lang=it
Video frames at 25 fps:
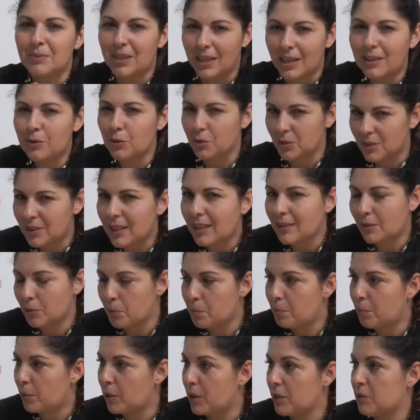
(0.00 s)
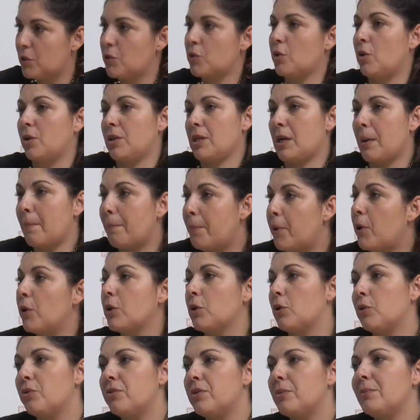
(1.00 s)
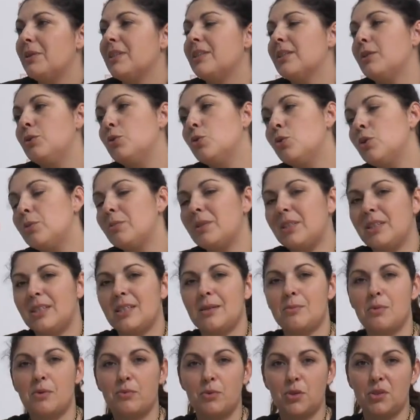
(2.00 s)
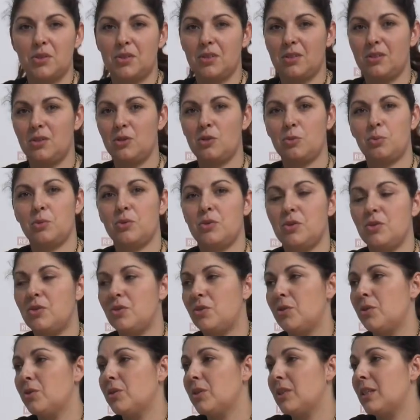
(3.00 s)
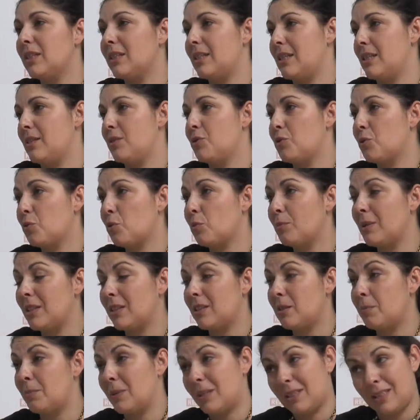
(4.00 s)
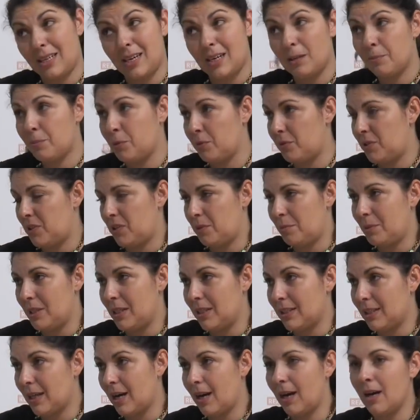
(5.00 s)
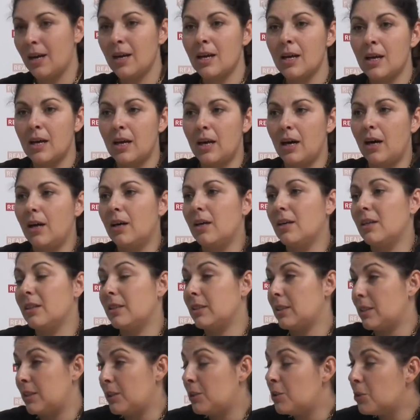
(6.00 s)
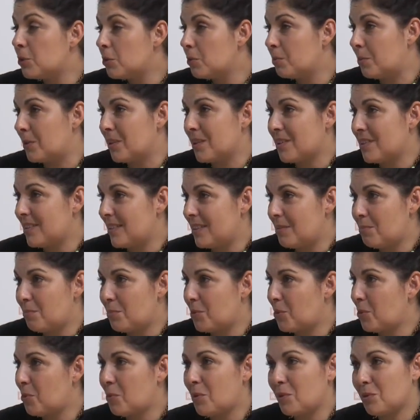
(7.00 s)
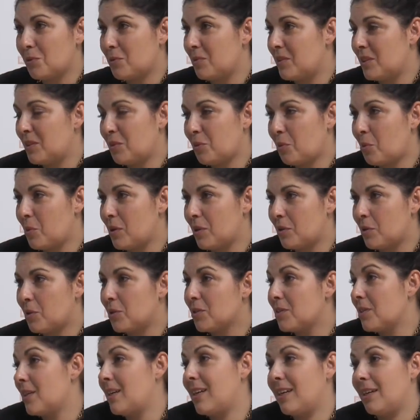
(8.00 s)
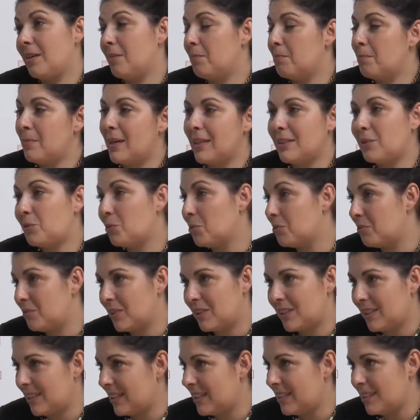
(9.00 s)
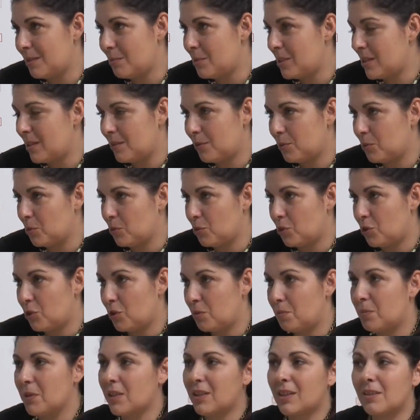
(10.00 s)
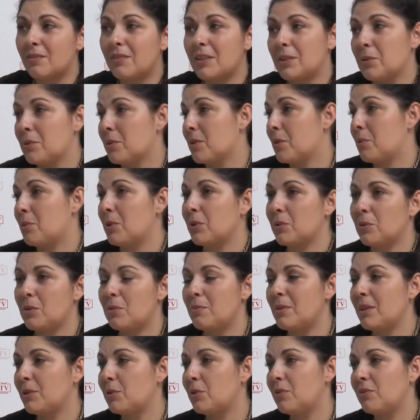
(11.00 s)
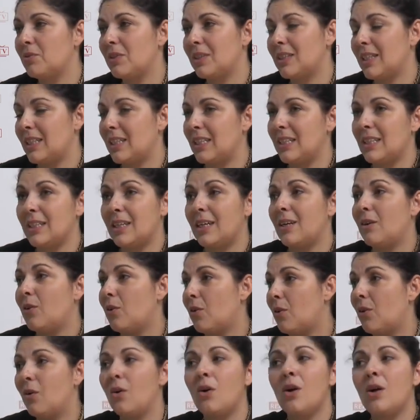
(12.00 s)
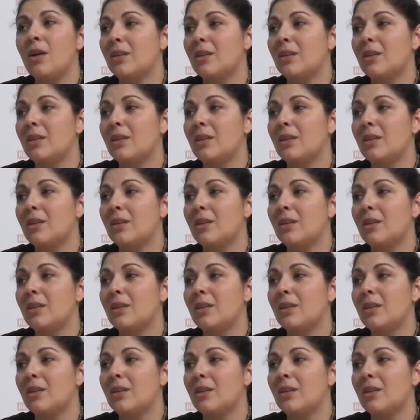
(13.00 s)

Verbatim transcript: raccontate un po' la storia, sì. poi ovviamente noi mettiamo a vostra disposizione degli strumenti per dare più visibilità. Mm. Uh, io per esempio quando vendo qualcosa metto in vetrina i miei annunci, perché vedo che quando li metto in vetrina ho